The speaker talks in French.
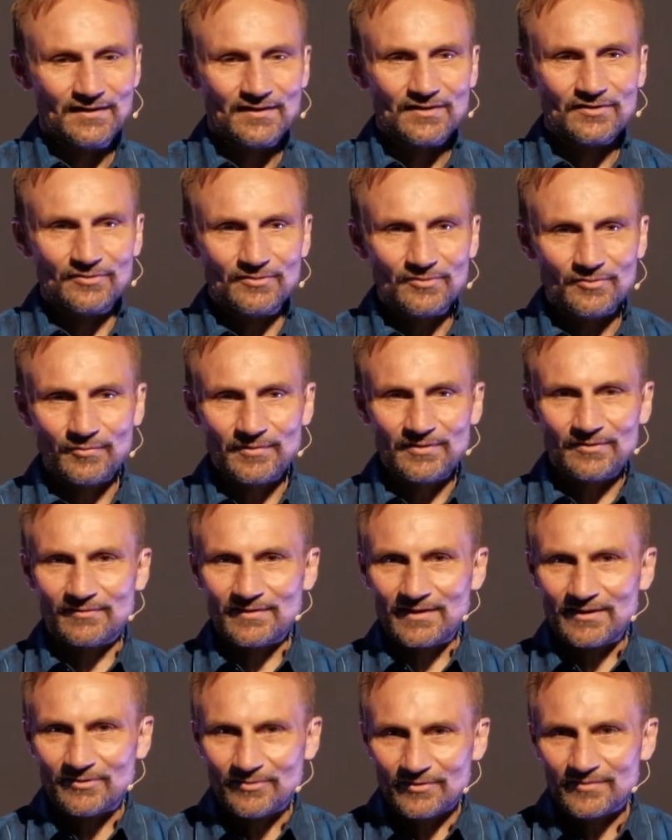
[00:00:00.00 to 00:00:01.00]
Donc oui, on
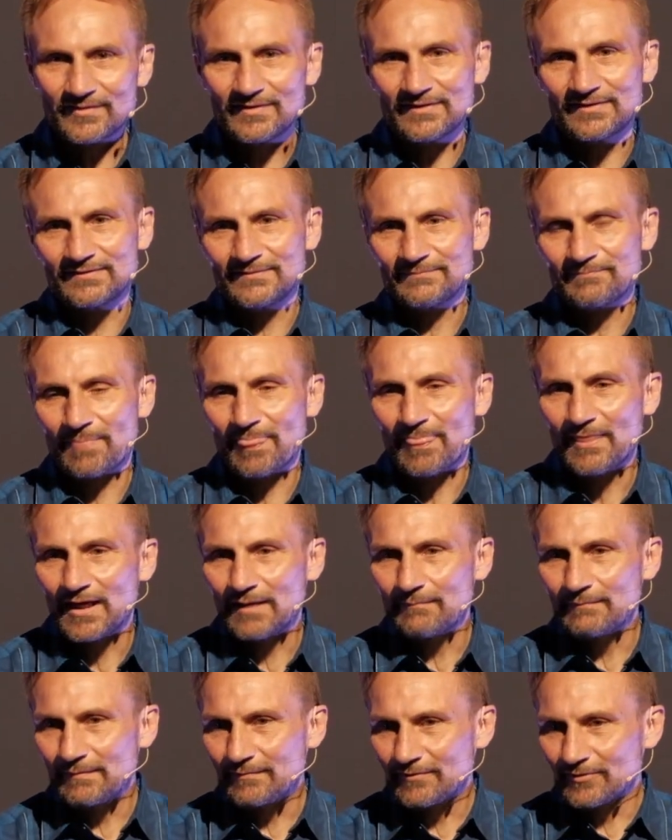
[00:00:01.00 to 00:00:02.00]
est content.
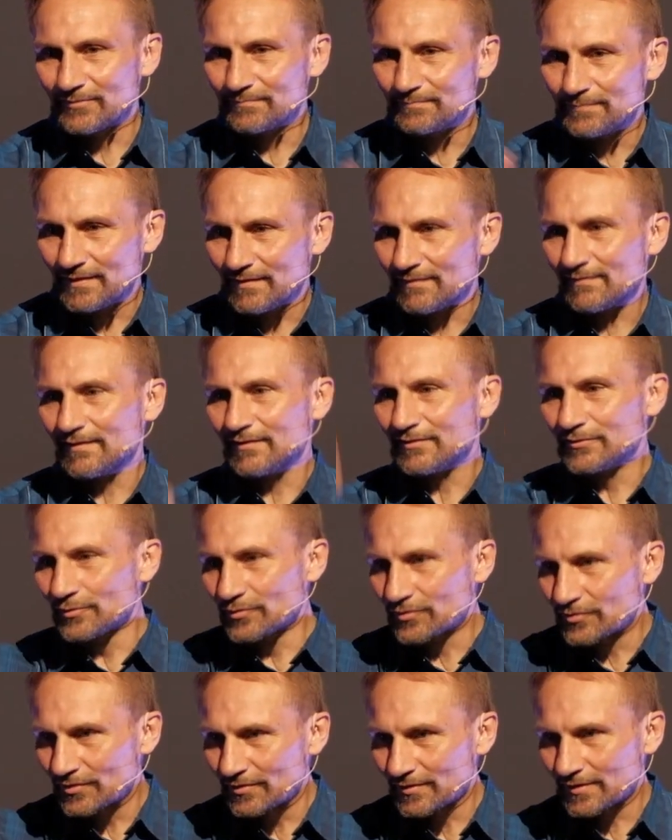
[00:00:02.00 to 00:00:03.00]
En même temps, on pense à tous
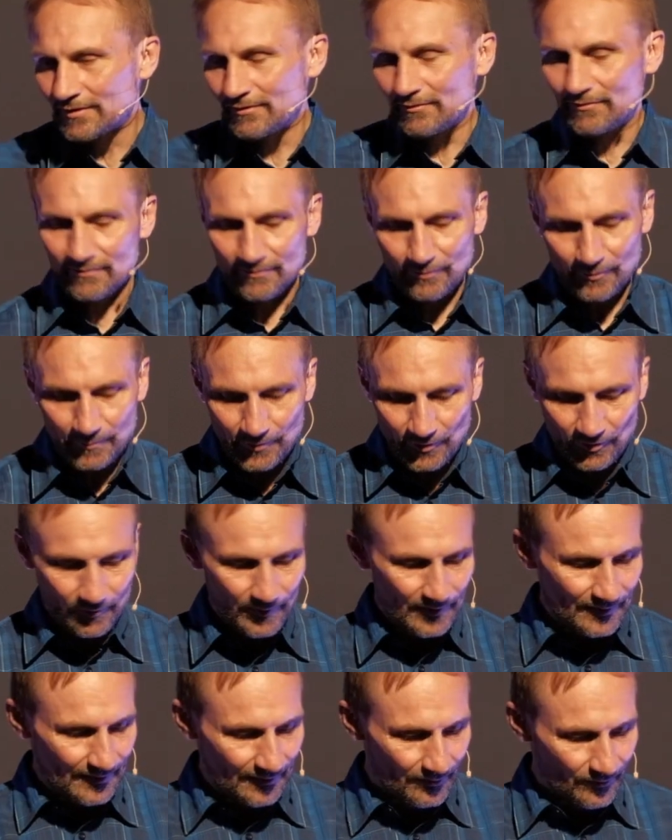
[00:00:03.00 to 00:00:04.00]
ceux qui ont encore
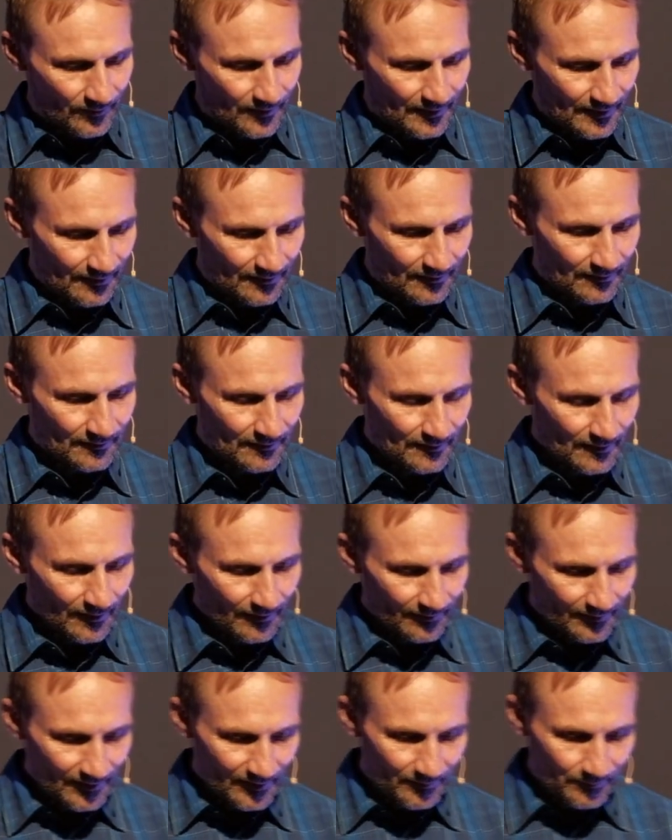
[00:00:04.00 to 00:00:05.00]
besoin d'écouter
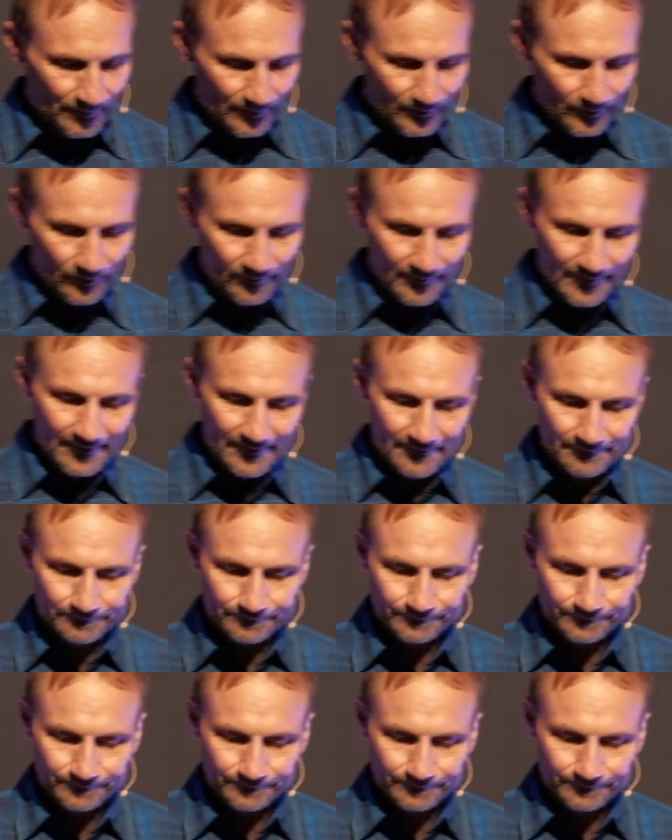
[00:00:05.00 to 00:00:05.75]
cette bonne nouvelle.